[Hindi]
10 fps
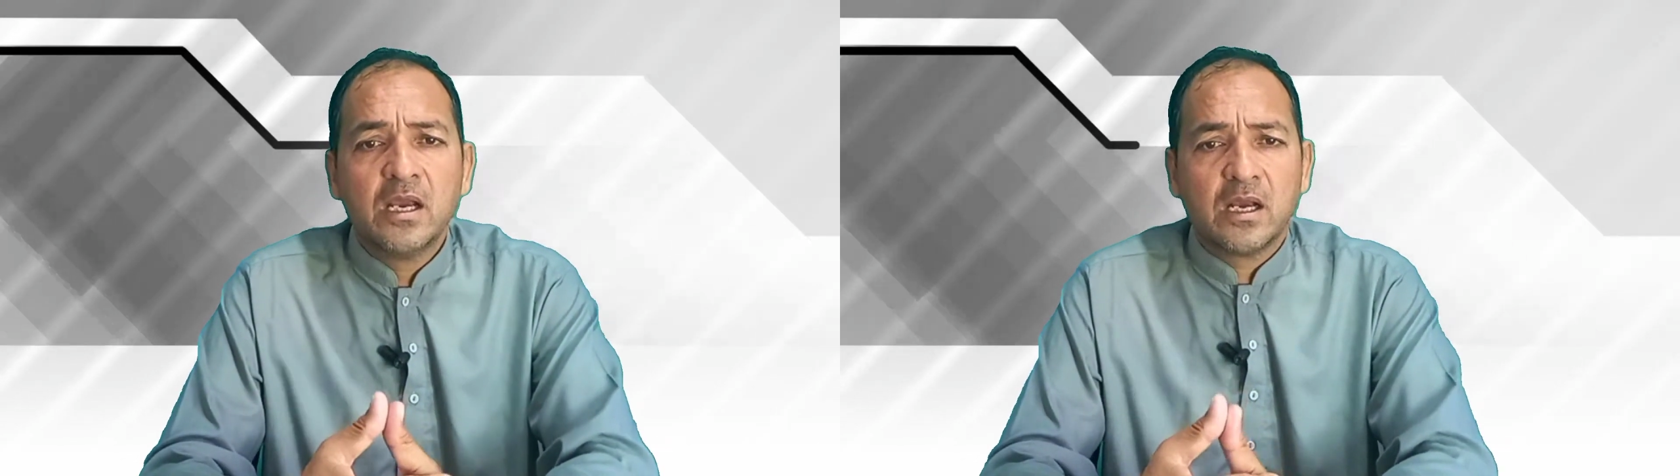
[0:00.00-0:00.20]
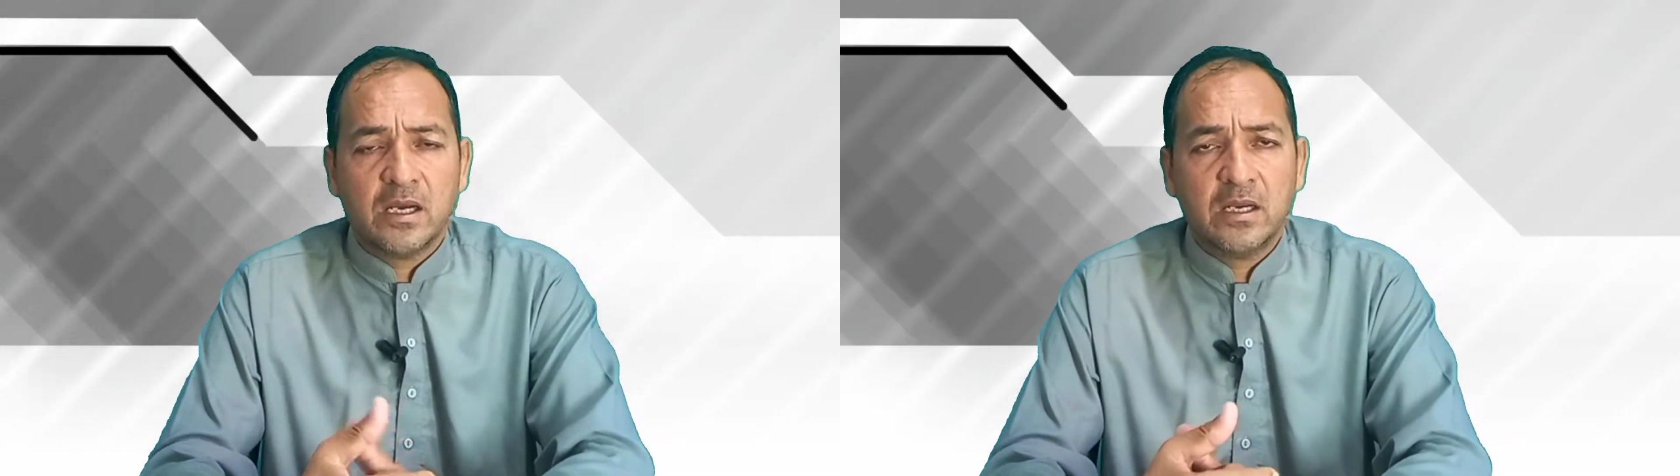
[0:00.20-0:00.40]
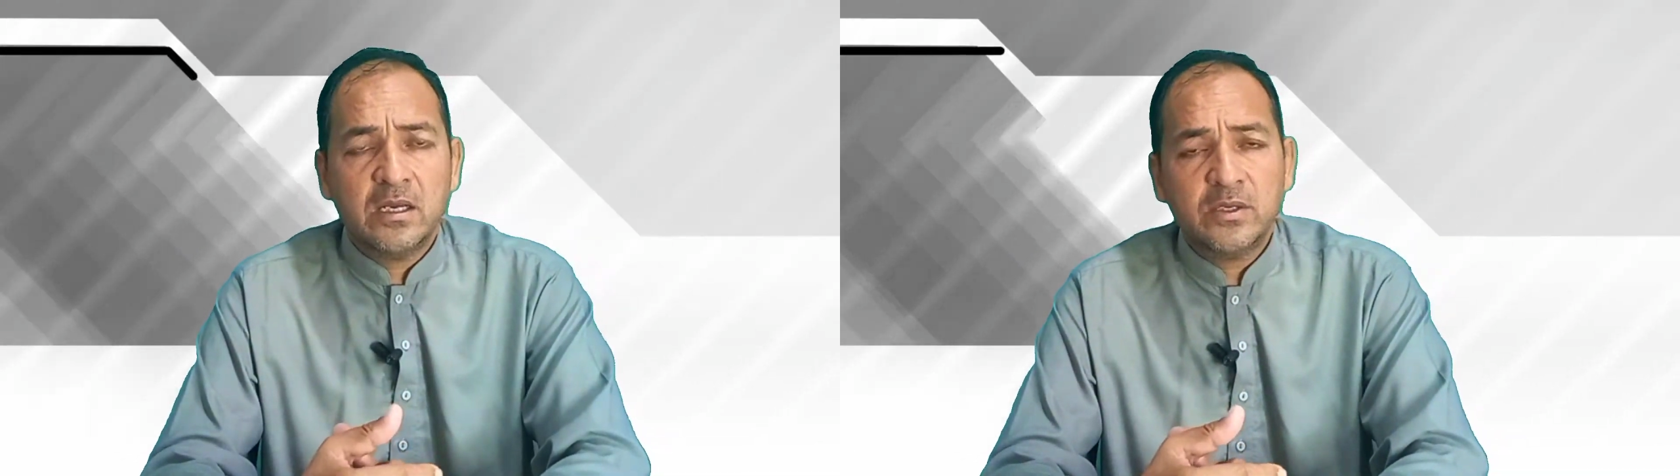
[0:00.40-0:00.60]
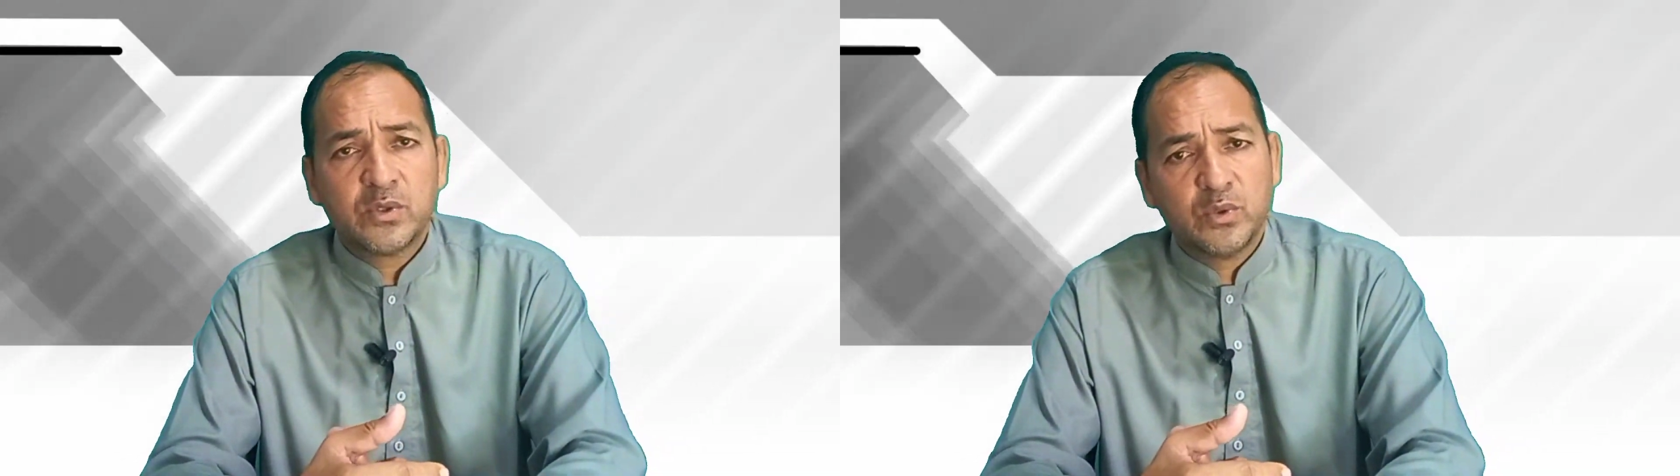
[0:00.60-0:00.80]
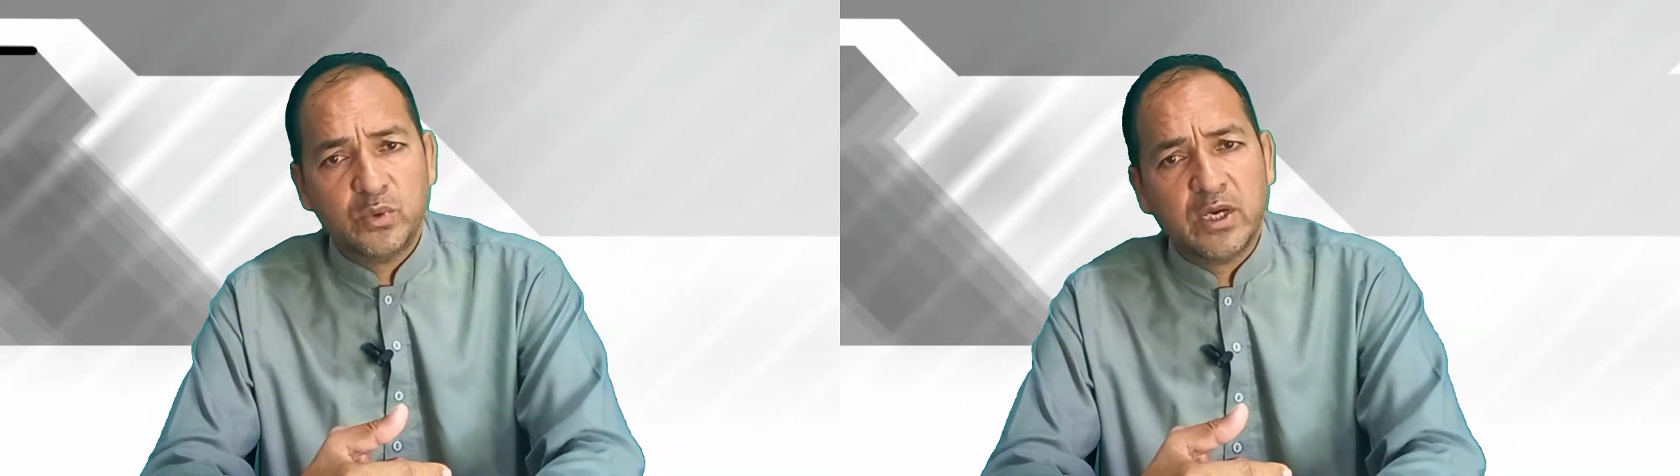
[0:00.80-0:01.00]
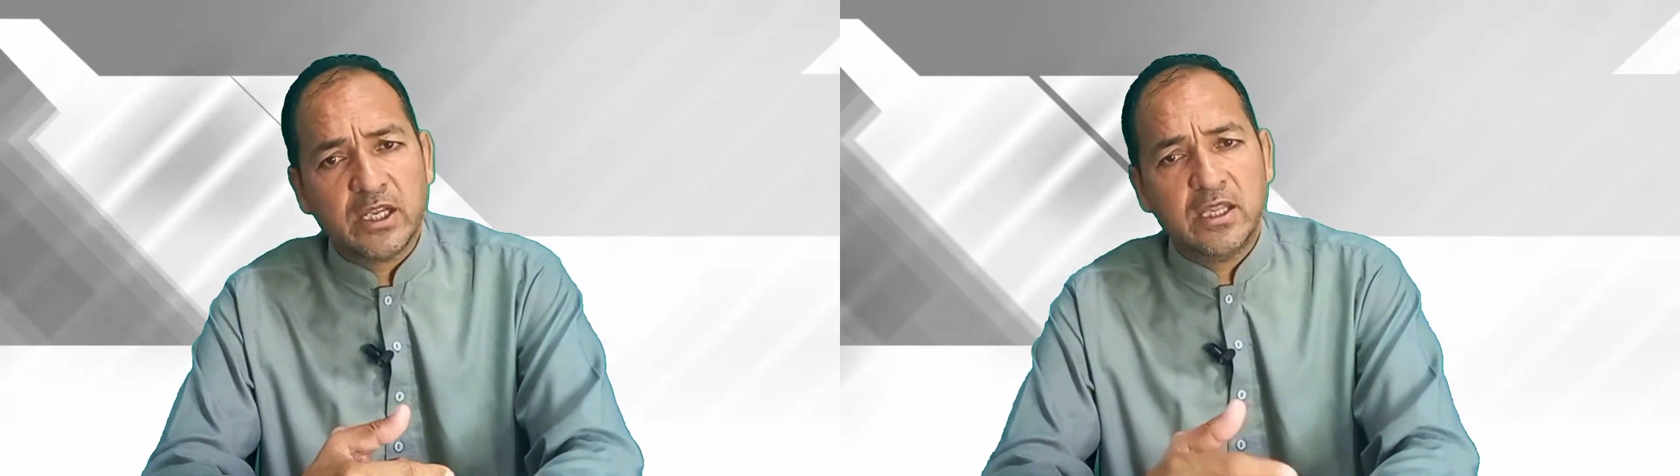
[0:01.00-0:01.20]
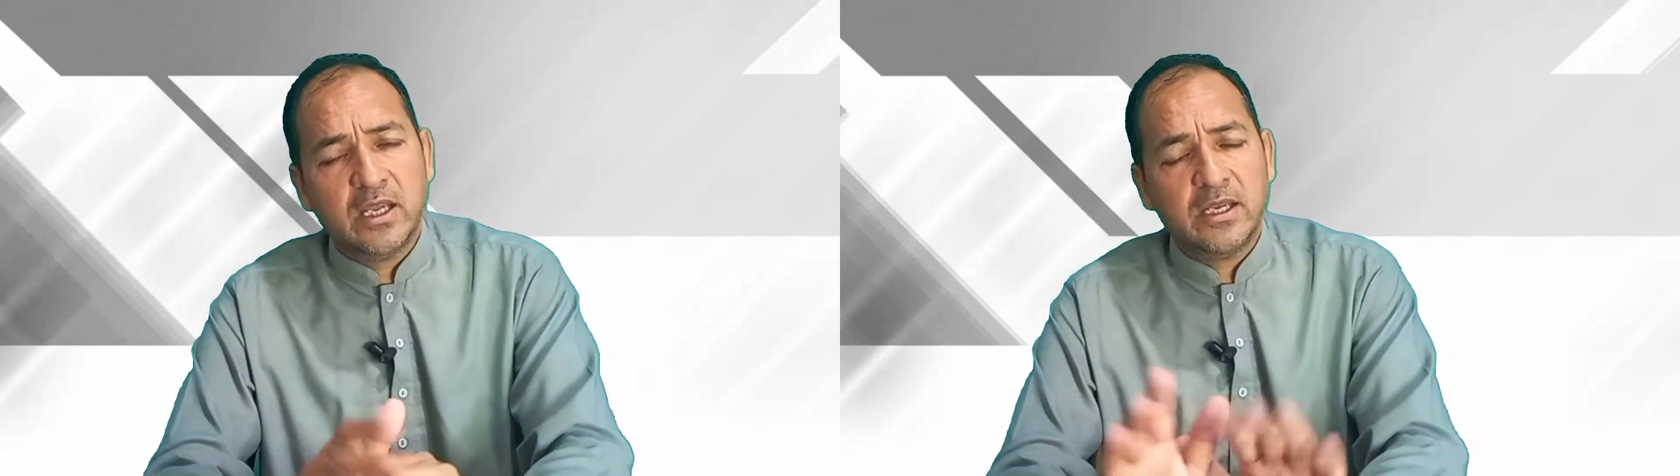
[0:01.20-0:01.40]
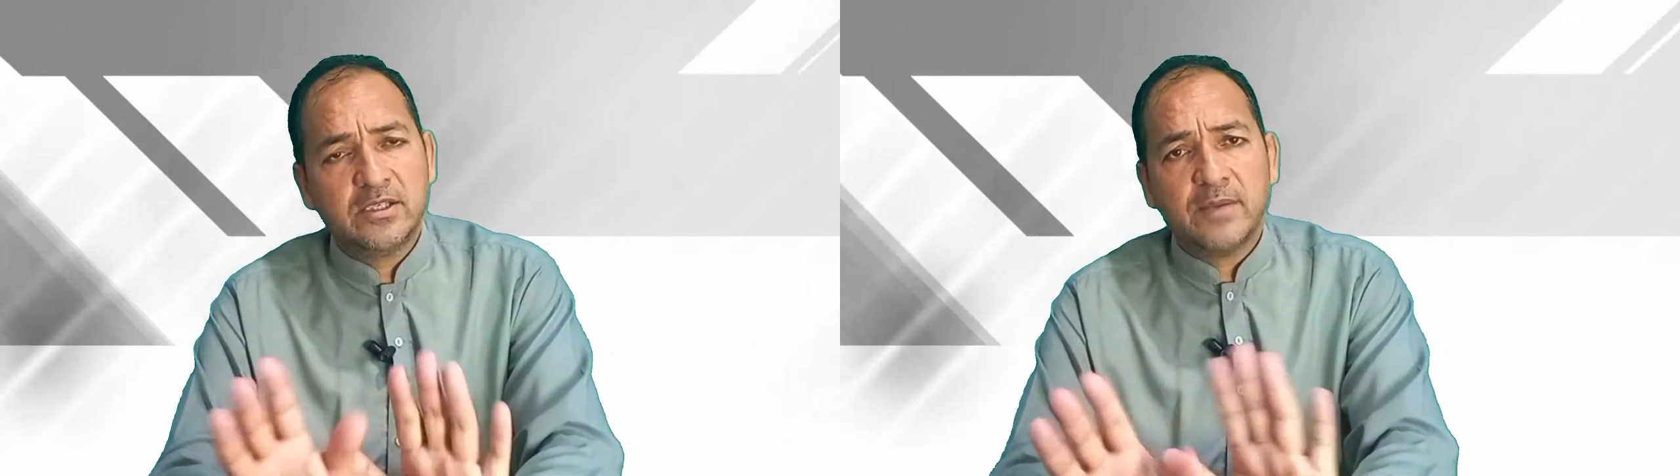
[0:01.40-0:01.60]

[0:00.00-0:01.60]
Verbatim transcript: करना शुरू कर देंगे